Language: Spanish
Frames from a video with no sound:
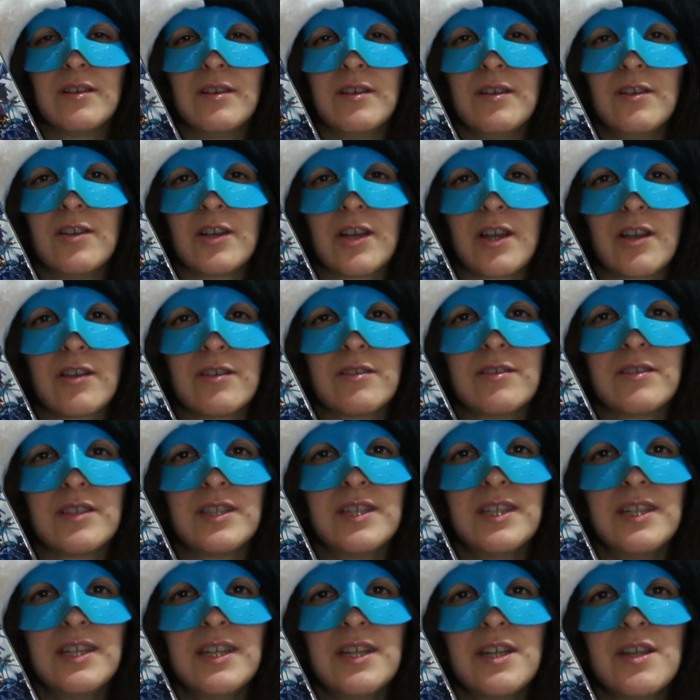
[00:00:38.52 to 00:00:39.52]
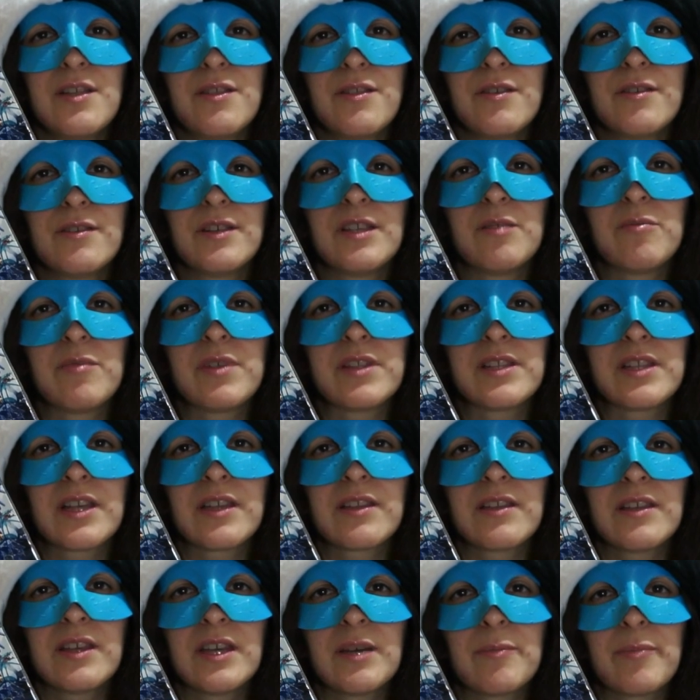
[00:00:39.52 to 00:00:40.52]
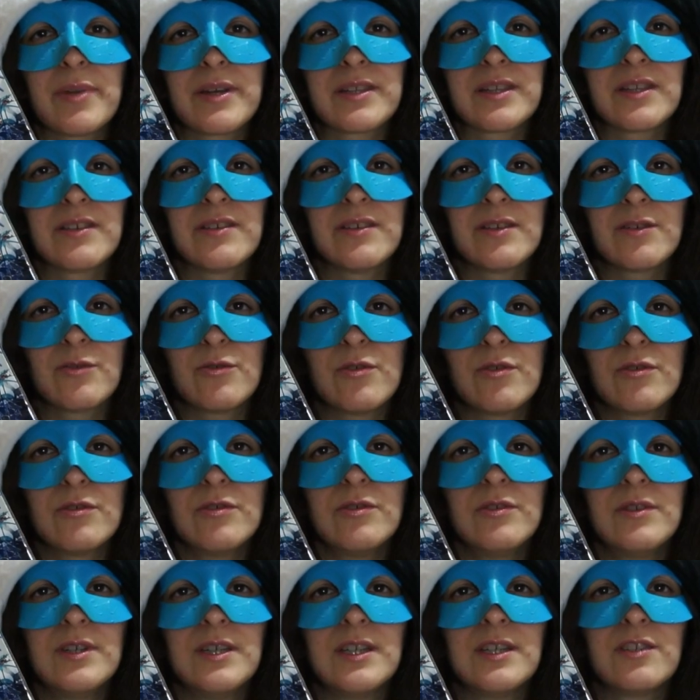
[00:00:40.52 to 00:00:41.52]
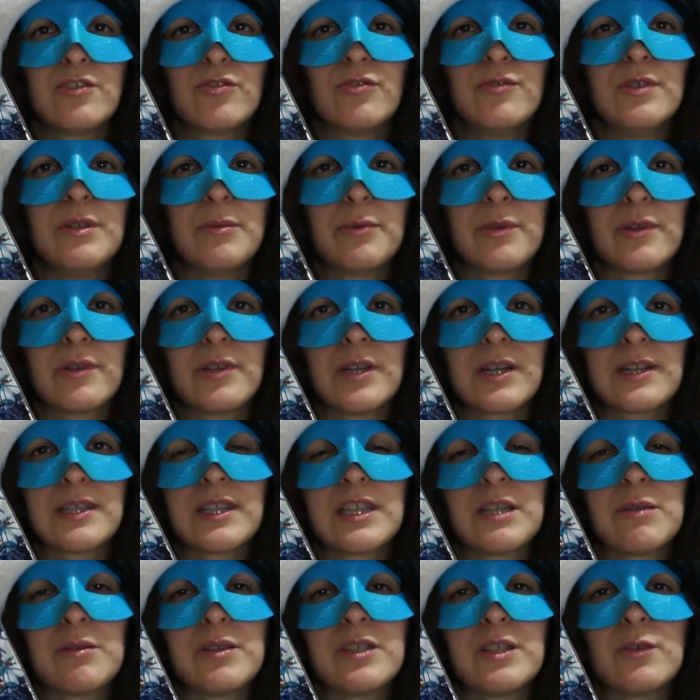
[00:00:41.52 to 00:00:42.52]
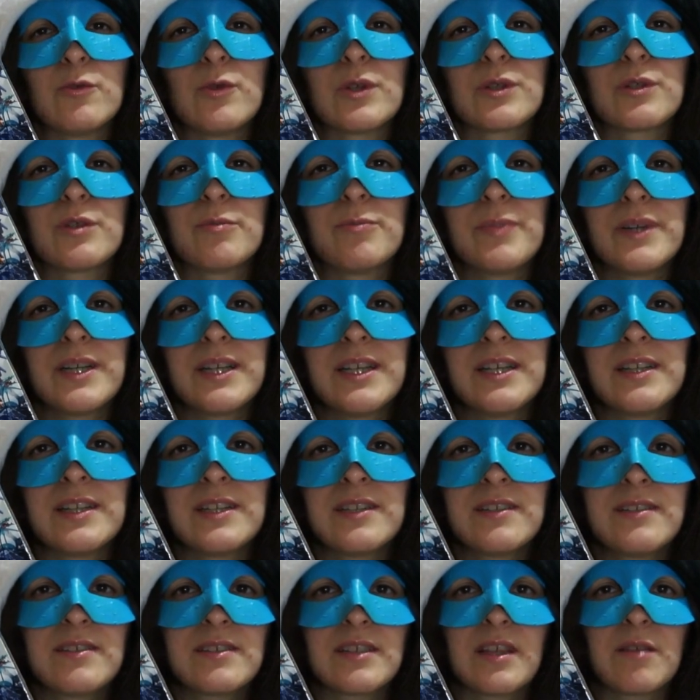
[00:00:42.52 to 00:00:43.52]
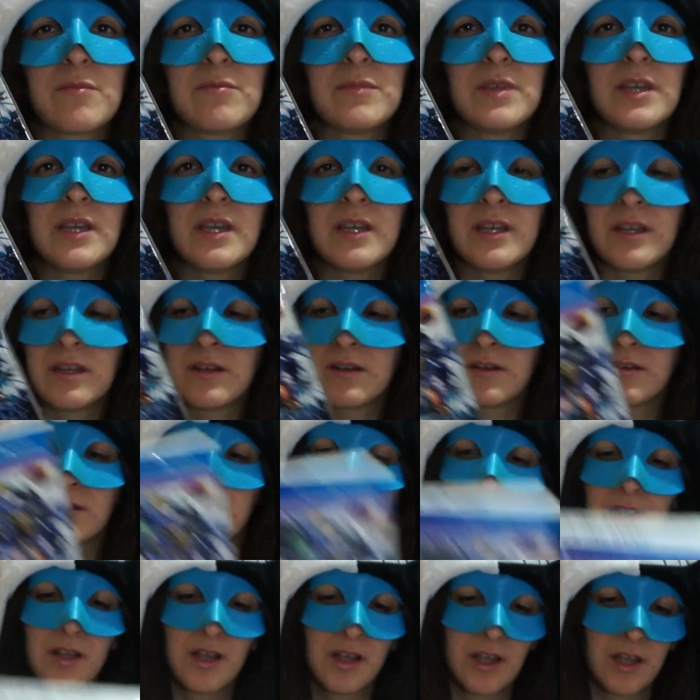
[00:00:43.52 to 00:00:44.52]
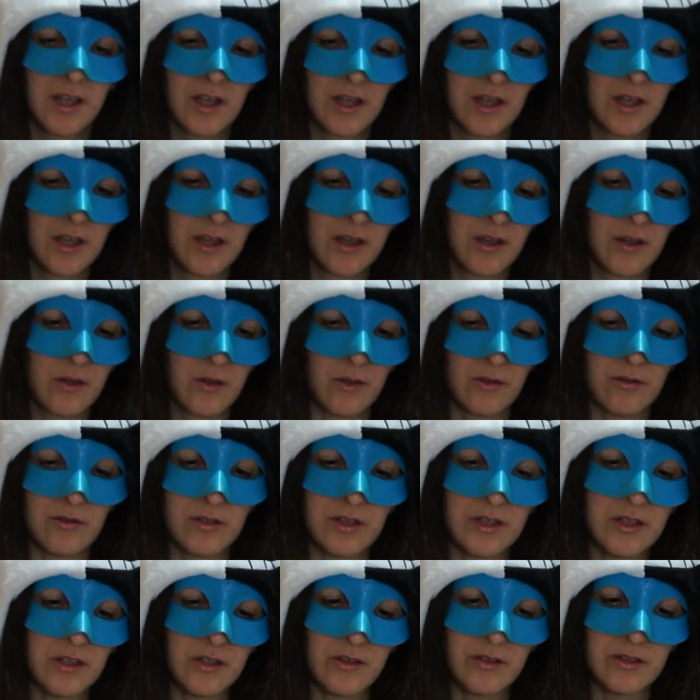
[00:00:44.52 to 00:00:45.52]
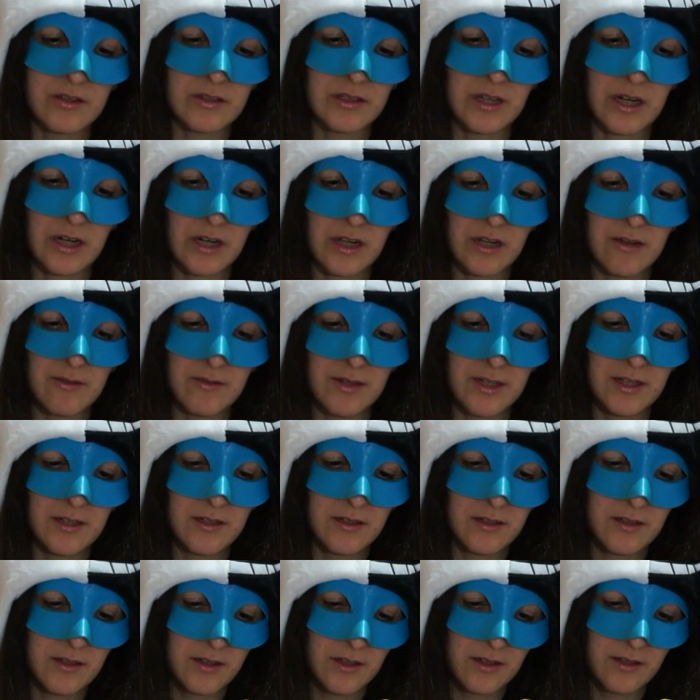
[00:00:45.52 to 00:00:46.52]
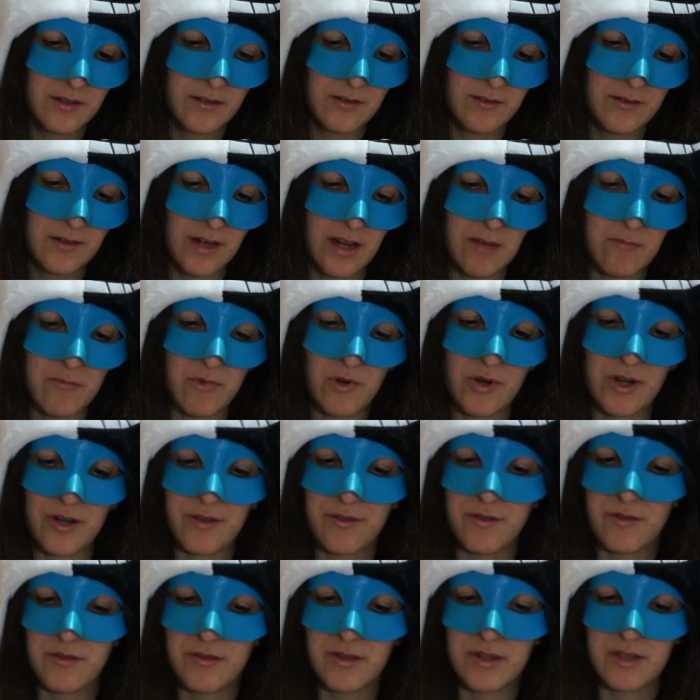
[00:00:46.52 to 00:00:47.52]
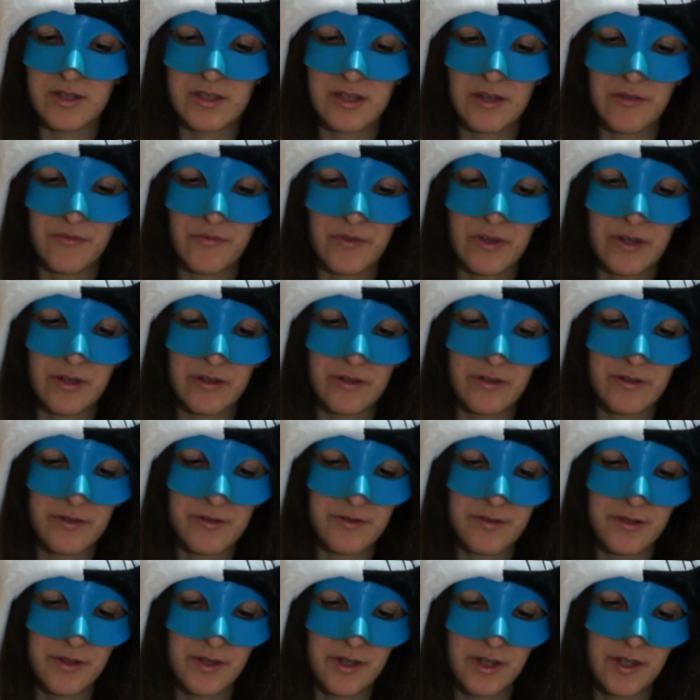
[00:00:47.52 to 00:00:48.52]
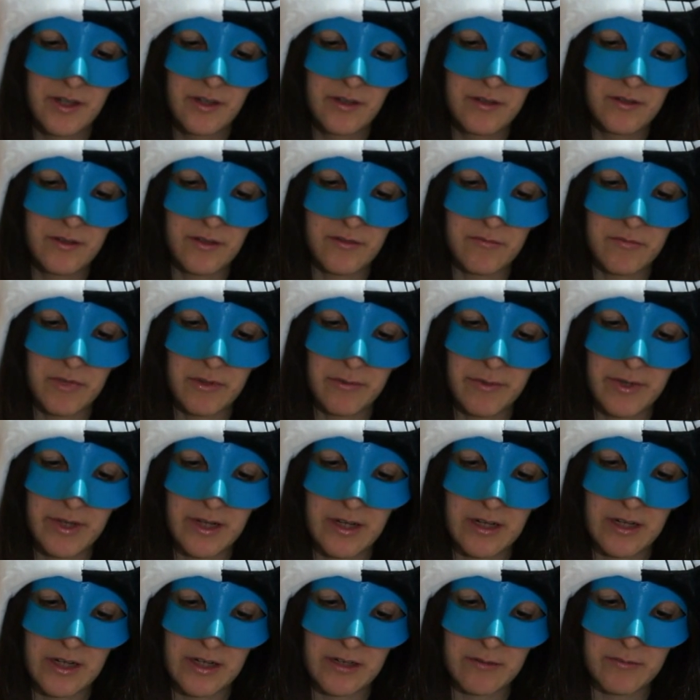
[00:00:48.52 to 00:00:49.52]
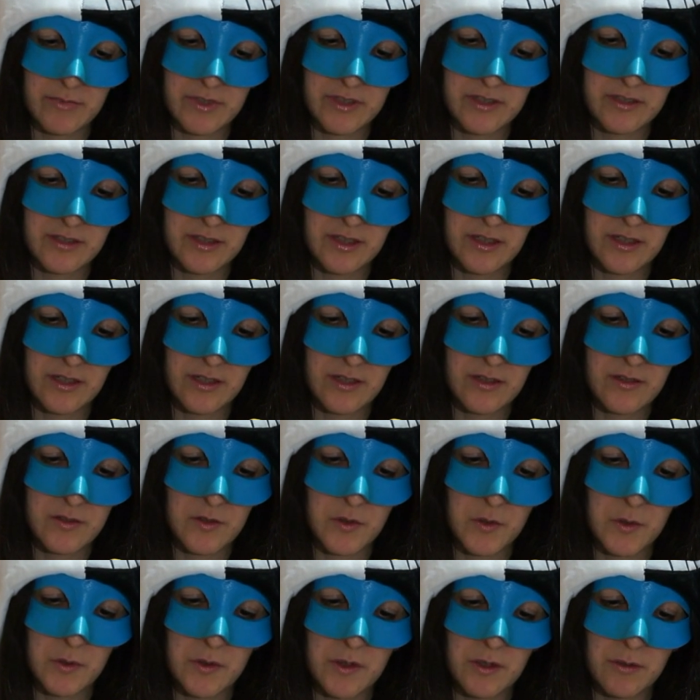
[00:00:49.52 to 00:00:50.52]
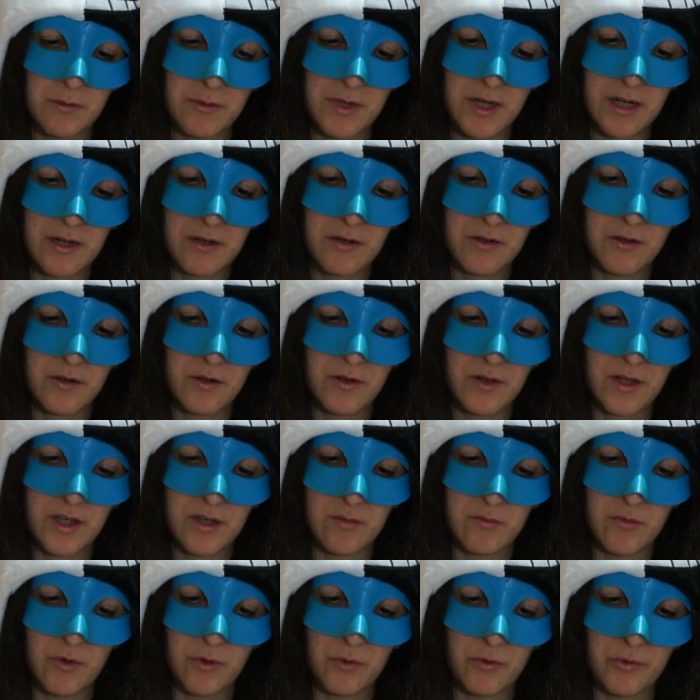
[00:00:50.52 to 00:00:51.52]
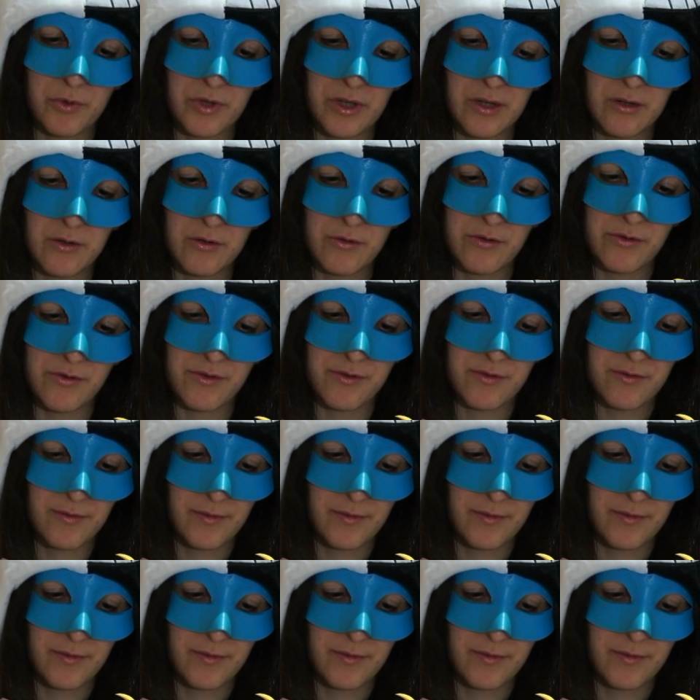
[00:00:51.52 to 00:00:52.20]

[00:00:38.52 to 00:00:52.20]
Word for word: Lo que contiene la edición limitada, aparte del juego, es un libro de arte de 24 páginas, también contenido descargable, La invocación de Sephiroth, Tom Beber y Carmesí, Chocobo Blanco y Moguriluz.